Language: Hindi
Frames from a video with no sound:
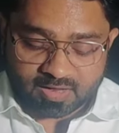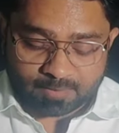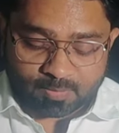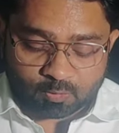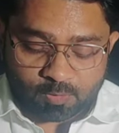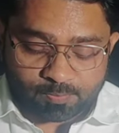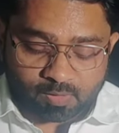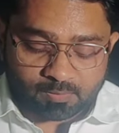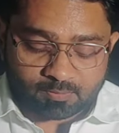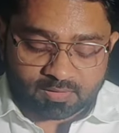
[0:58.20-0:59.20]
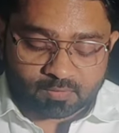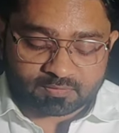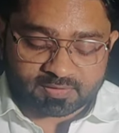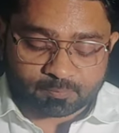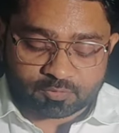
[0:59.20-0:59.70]
यहाँ पे कोई भी प्रॉब्लम नहीं
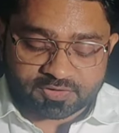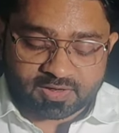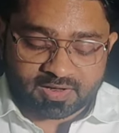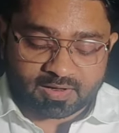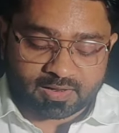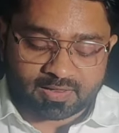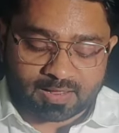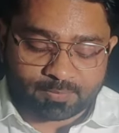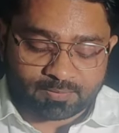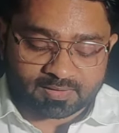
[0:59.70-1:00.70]
क्योंकि सब कुछ ग्रीन है यहाँ पे